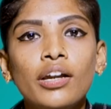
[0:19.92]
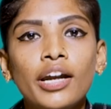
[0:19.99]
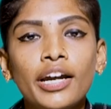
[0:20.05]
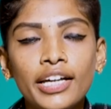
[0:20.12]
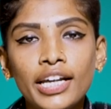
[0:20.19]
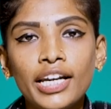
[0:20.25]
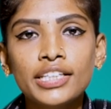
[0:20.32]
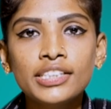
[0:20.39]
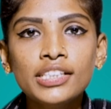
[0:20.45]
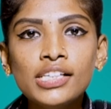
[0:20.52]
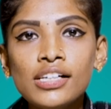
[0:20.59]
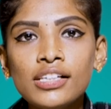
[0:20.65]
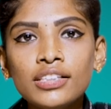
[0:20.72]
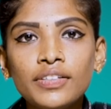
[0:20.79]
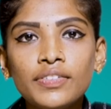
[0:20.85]
நடிகர்
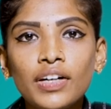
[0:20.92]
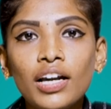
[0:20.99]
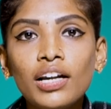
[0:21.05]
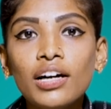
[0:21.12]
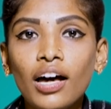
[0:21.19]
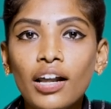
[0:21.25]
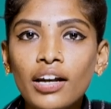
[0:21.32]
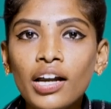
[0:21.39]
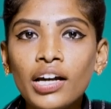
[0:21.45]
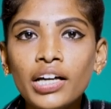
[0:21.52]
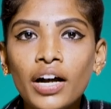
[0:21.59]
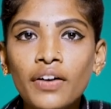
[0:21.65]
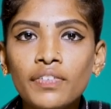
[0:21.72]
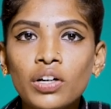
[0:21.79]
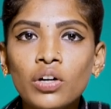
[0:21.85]
ரஜினிகாந்த் அவர்கள்
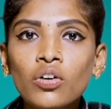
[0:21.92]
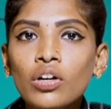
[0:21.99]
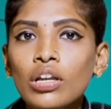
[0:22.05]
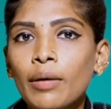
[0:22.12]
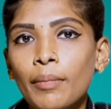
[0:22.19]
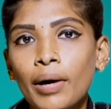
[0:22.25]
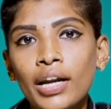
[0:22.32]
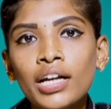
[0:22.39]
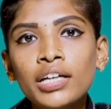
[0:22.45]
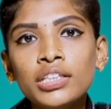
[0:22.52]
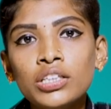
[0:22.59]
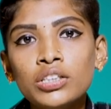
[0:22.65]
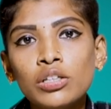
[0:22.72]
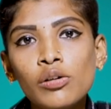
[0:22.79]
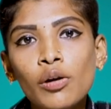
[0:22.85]
கர்நாடகாவிலோ இல்ல
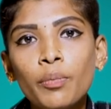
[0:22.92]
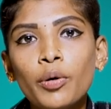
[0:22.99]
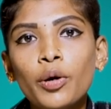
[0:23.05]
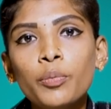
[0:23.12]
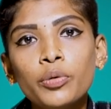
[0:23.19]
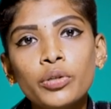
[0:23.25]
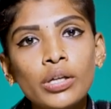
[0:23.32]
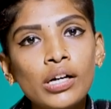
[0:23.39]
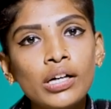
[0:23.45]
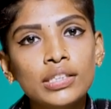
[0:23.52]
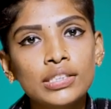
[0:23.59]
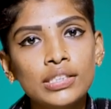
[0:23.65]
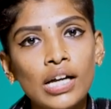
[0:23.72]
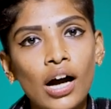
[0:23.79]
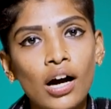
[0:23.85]
மராட்டியத்திலேயோ போய் புதிய
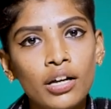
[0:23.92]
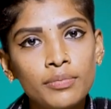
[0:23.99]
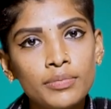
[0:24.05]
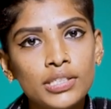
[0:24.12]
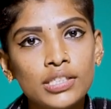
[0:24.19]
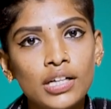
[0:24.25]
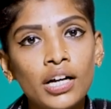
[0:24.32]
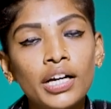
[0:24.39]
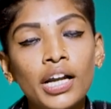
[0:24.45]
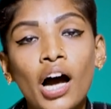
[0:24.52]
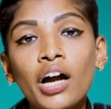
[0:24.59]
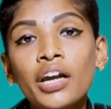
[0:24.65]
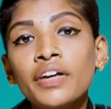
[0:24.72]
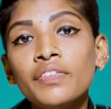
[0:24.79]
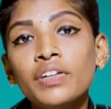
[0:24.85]
கட்சியை ஆரம்பிச்சா
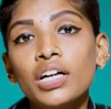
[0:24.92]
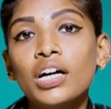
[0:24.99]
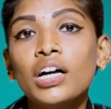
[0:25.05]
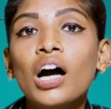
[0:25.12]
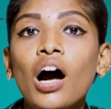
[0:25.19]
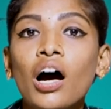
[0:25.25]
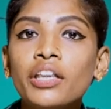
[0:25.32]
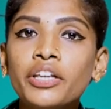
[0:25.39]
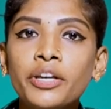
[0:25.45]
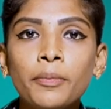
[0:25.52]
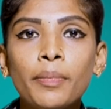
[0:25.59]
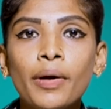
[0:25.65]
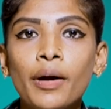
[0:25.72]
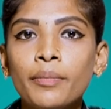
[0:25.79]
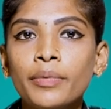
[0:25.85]
நானே அவருக்கு
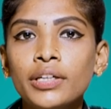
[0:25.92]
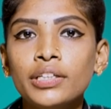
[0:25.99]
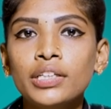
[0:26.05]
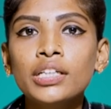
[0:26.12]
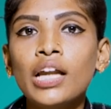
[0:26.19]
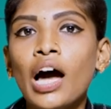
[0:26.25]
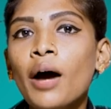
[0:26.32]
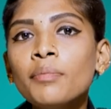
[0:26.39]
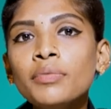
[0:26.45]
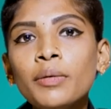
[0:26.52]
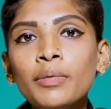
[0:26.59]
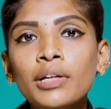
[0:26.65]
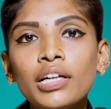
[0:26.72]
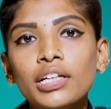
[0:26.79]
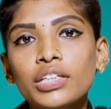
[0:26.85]
ஆதரிப்பேன் அப்படின்னு நாம்
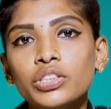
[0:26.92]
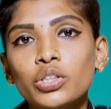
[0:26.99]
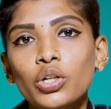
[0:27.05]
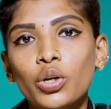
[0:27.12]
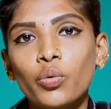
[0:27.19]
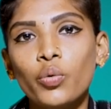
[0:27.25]
தமிழர் கட்சியோட